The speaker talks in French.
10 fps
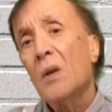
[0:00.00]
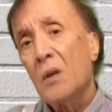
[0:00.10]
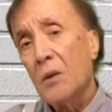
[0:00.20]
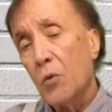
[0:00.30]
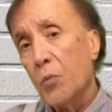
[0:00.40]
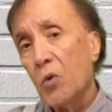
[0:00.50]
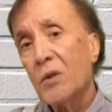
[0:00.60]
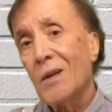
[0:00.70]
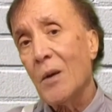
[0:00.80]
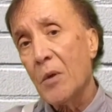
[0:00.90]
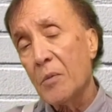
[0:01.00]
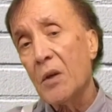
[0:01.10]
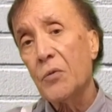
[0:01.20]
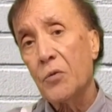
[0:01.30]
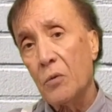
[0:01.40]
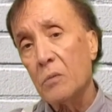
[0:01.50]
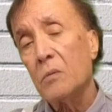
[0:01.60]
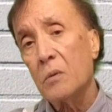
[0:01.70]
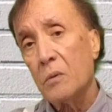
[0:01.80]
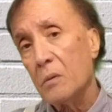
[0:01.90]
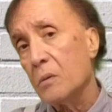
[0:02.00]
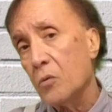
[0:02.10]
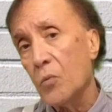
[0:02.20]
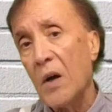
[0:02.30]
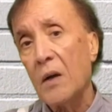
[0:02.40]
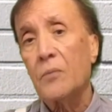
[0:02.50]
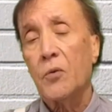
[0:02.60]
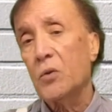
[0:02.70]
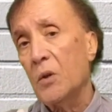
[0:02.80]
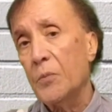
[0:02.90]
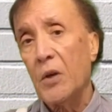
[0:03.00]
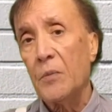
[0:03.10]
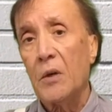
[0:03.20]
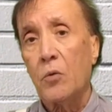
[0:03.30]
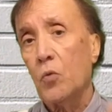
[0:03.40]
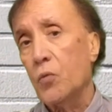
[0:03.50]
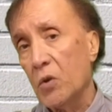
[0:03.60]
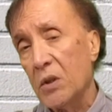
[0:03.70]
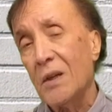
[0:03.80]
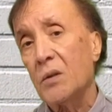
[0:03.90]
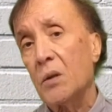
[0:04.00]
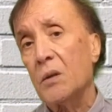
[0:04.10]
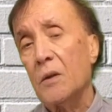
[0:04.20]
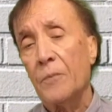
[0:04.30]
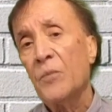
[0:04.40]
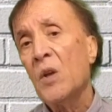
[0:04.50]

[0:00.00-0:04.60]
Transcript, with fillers: Si vous posez la même question euh, du bar, faut-il permettre ou faut-il interdire,